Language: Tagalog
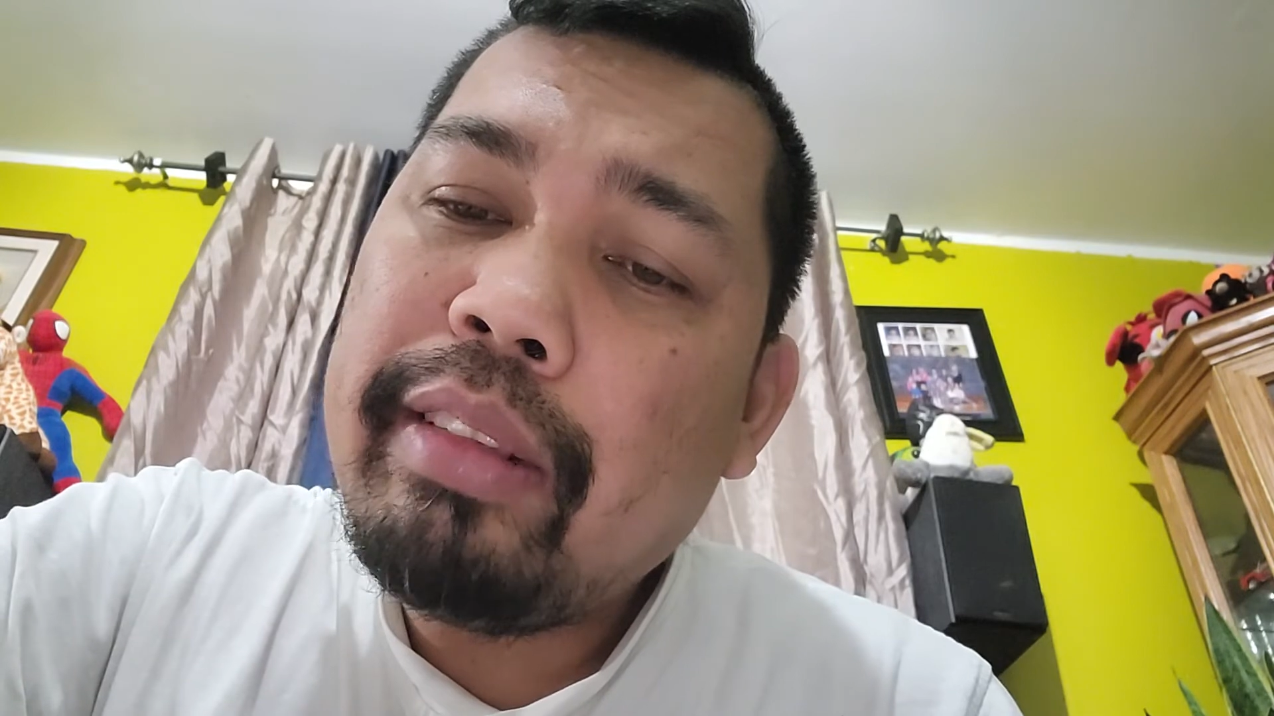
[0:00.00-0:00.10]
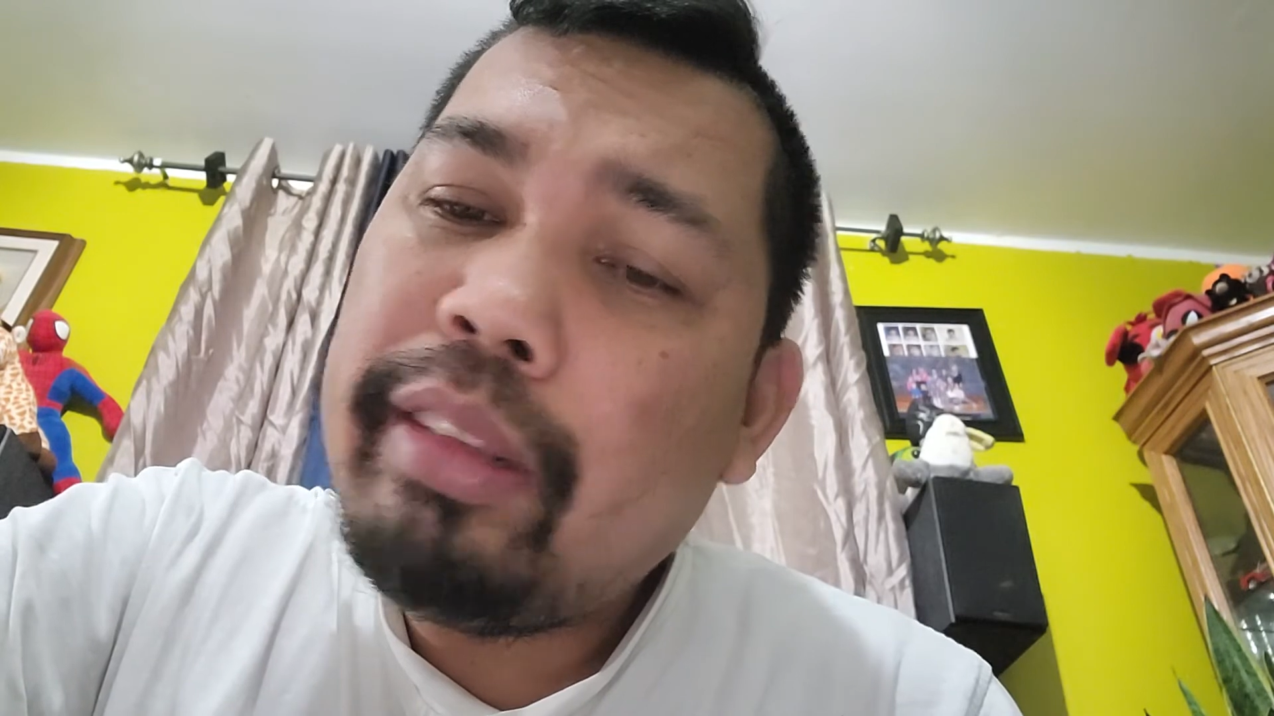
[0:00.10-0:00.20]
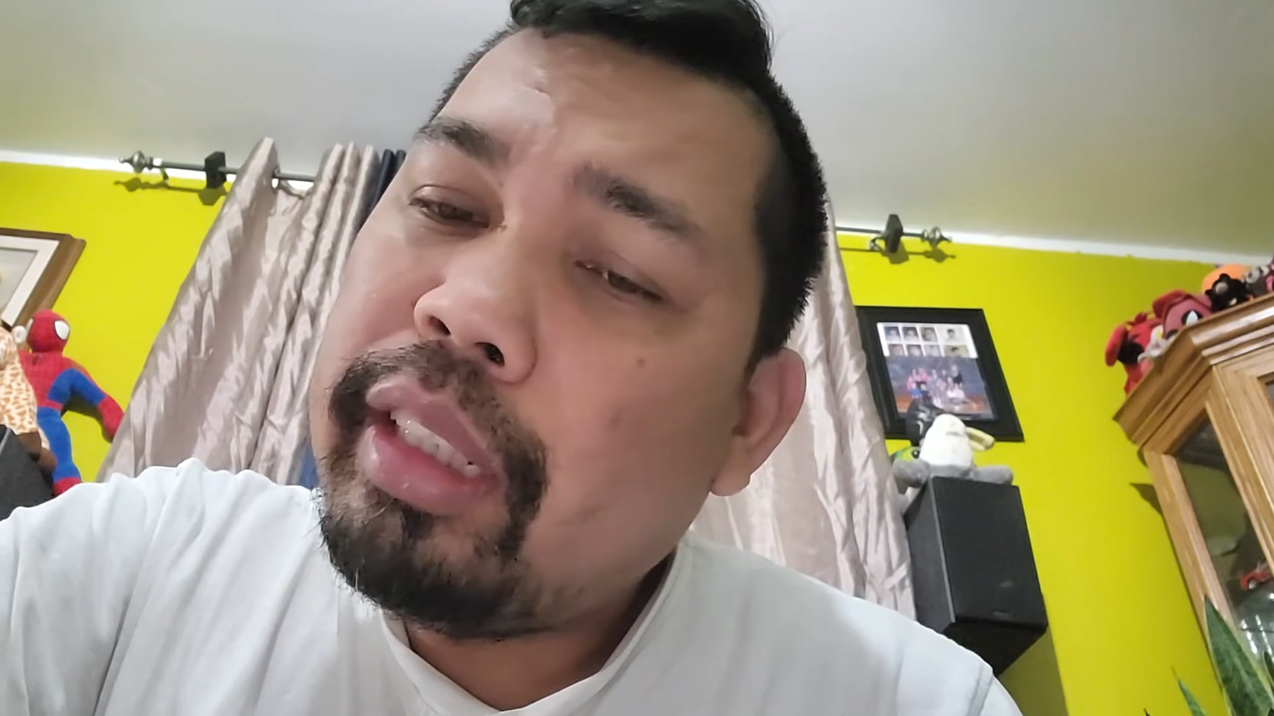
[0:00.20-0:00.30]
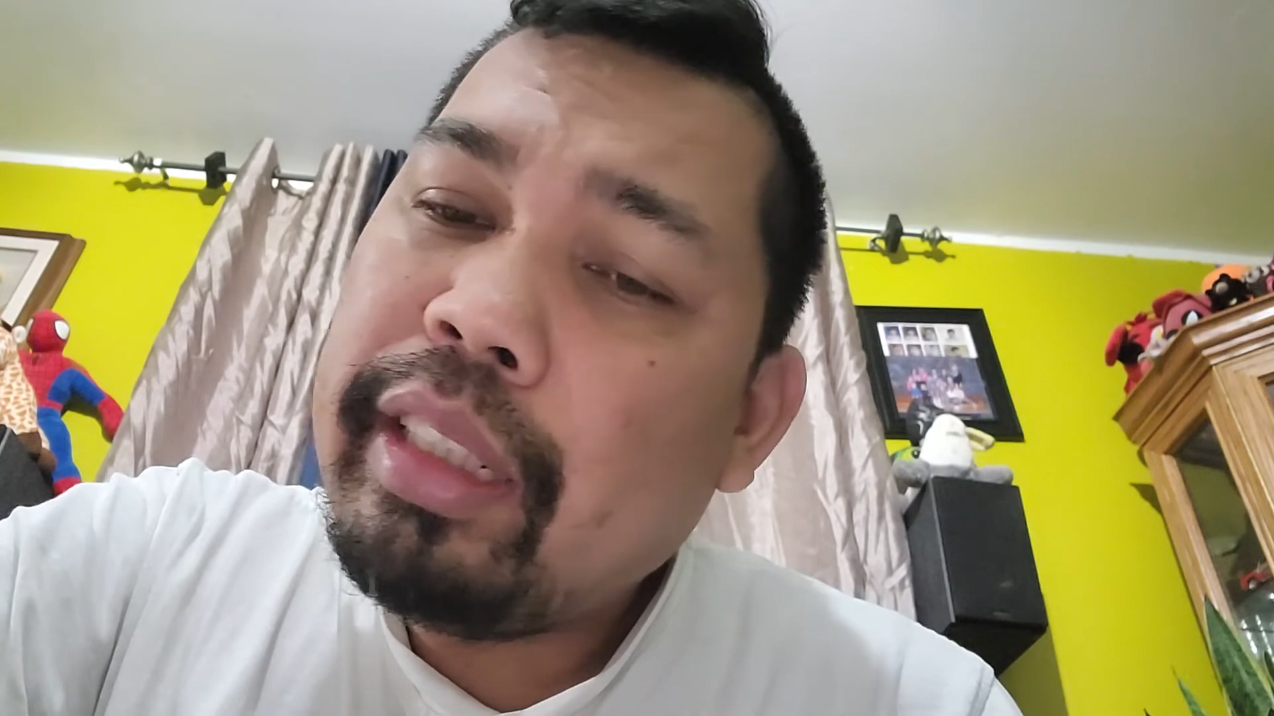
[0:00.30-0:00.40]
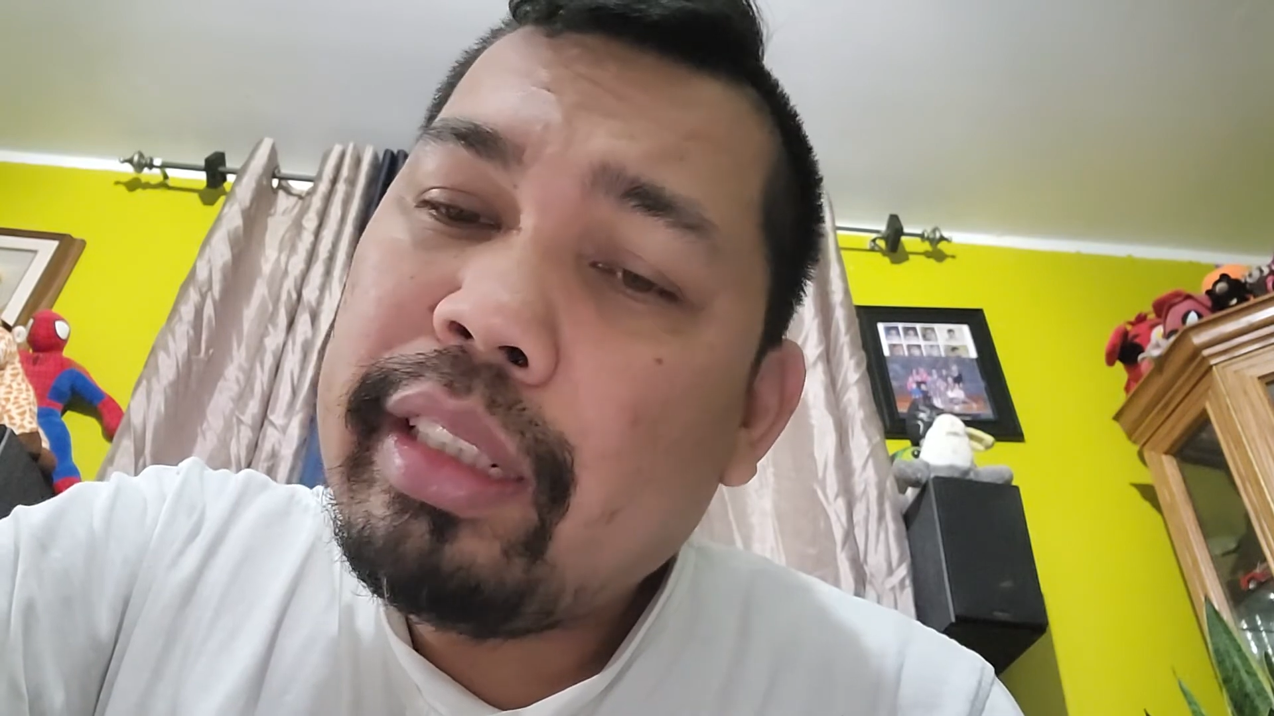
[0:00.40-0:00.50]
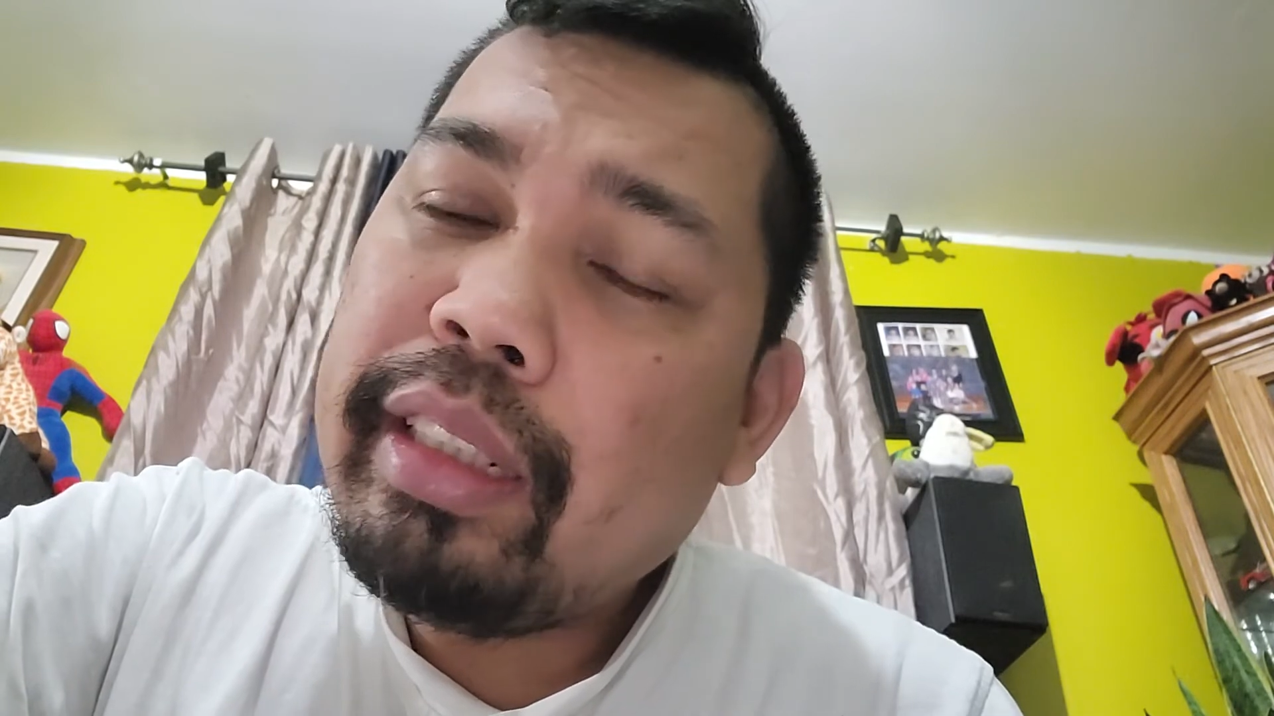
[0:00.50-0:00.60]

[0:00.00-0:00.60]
or